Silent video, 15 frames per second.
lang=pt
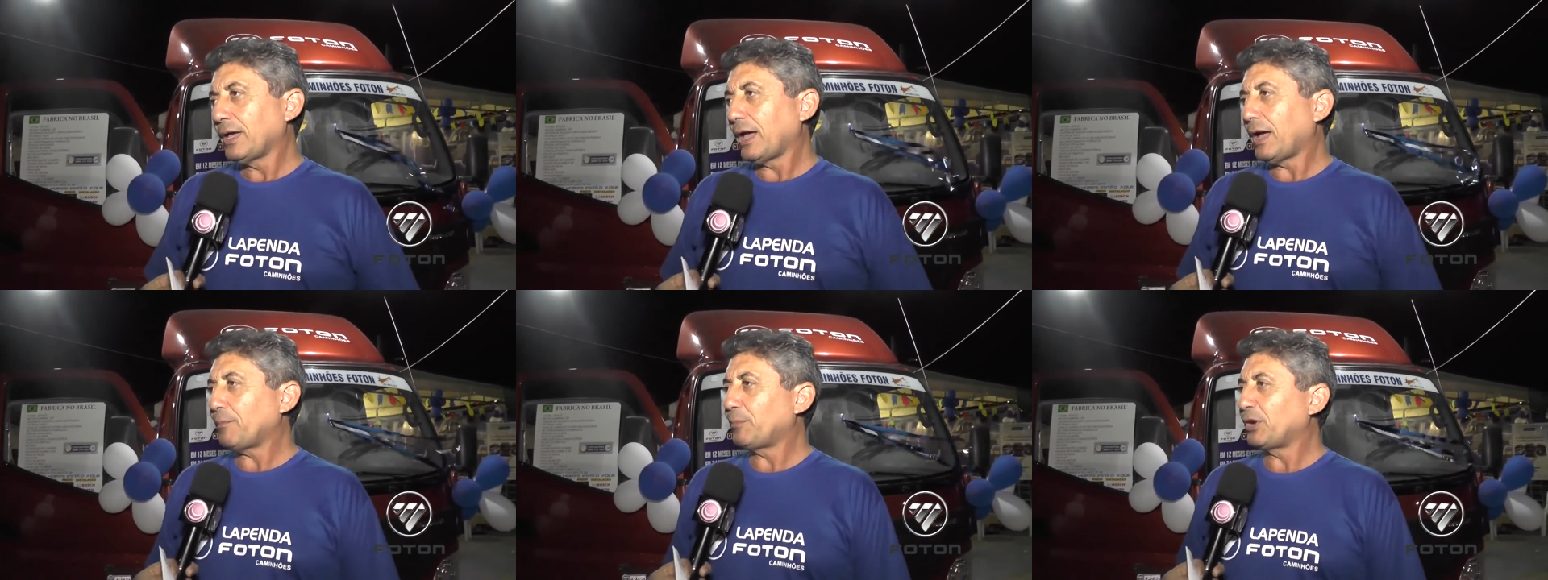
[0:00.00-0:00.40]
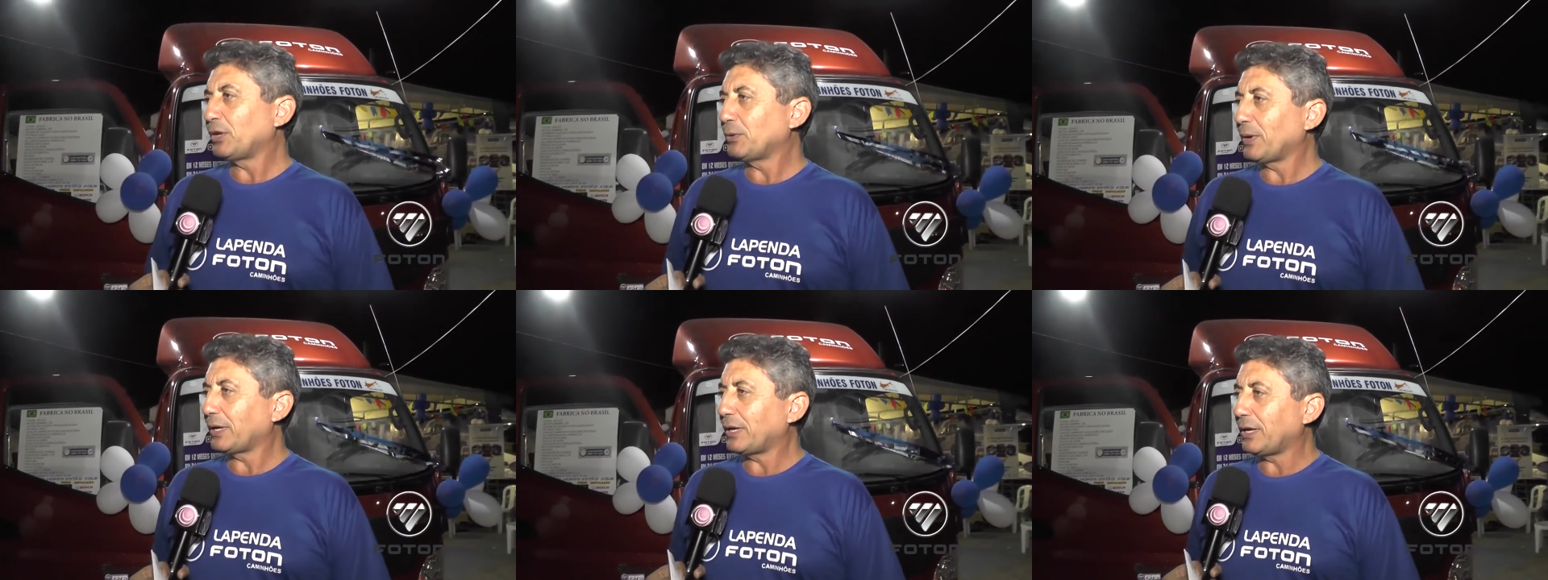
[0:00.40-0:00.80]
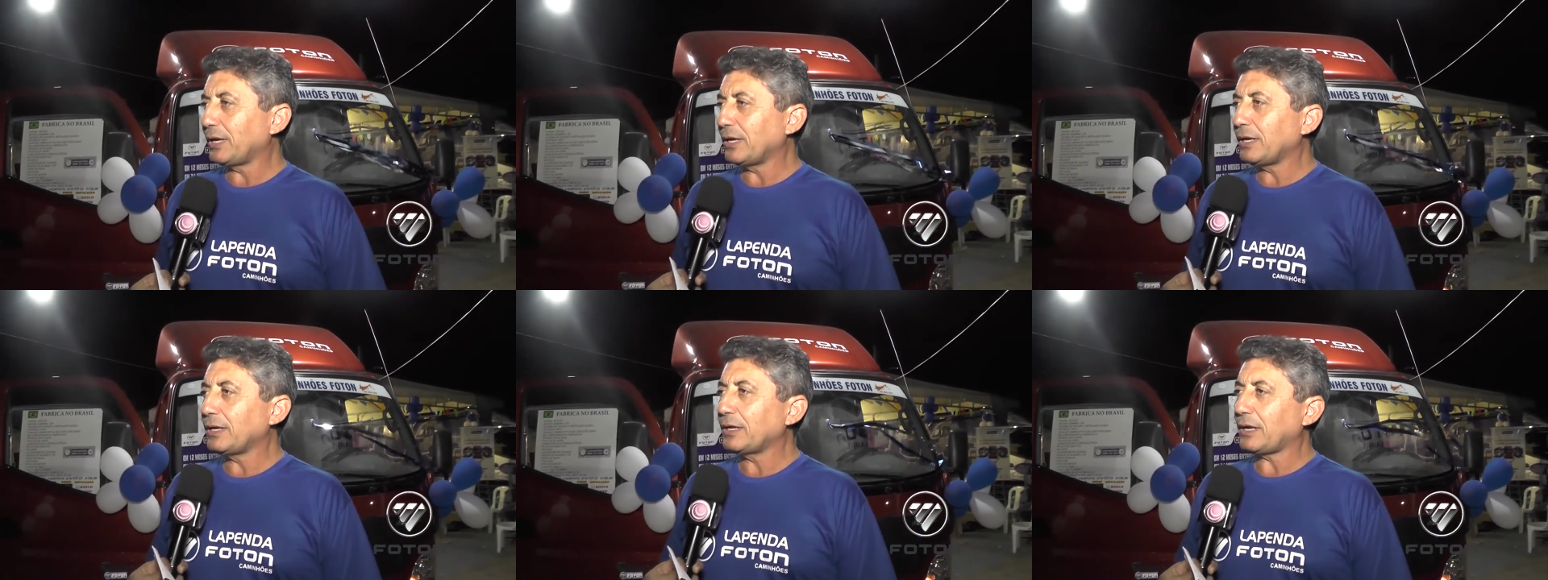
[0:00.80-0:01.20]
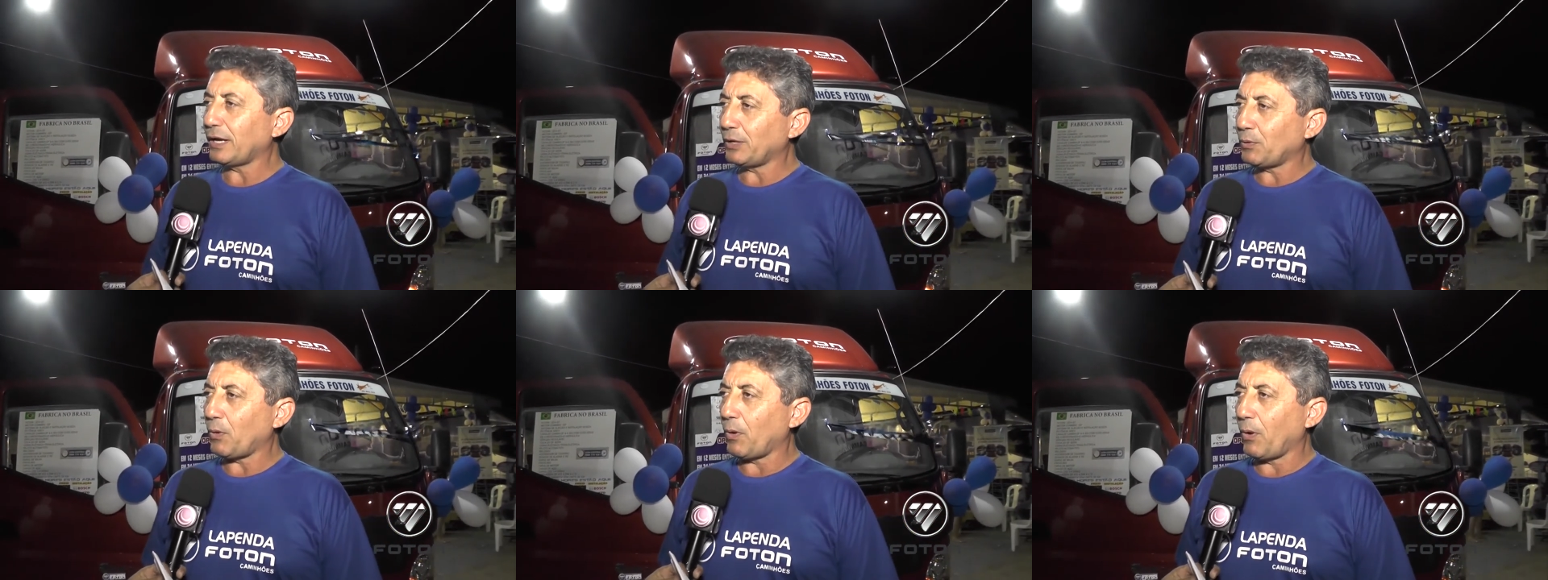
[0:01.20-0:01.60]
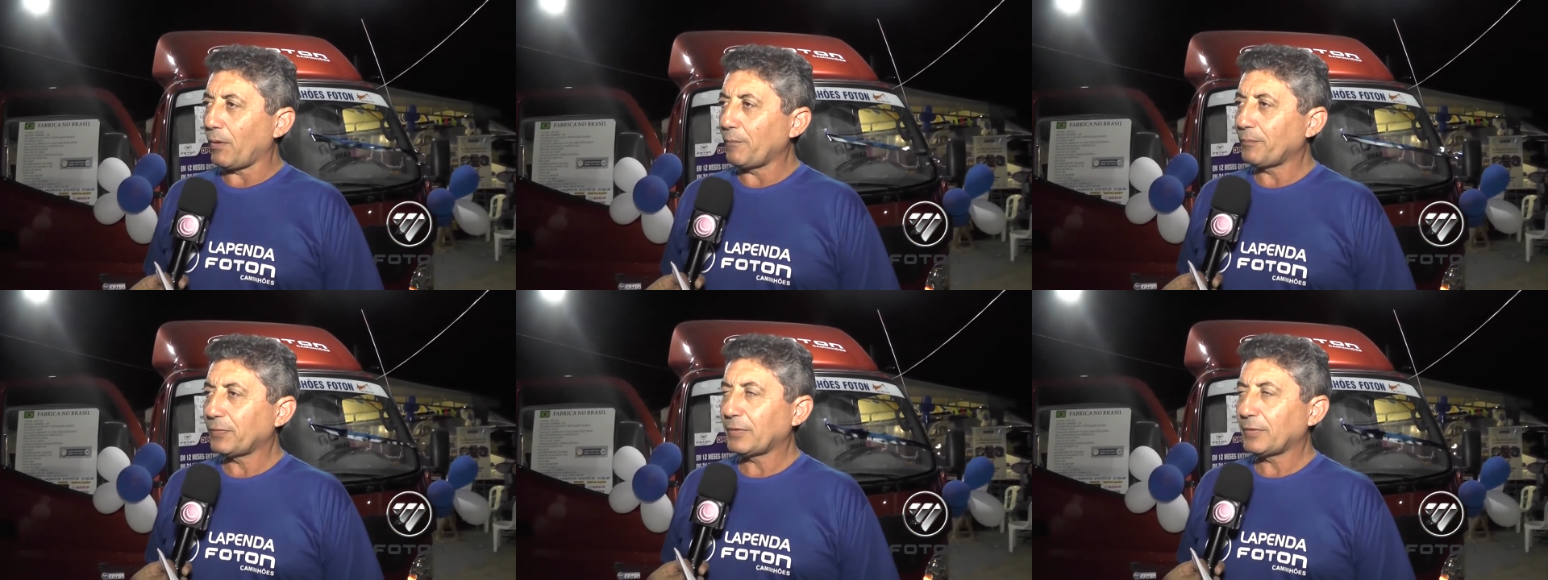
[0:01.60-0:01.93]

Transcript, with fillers: abrindo aqui em Caicó.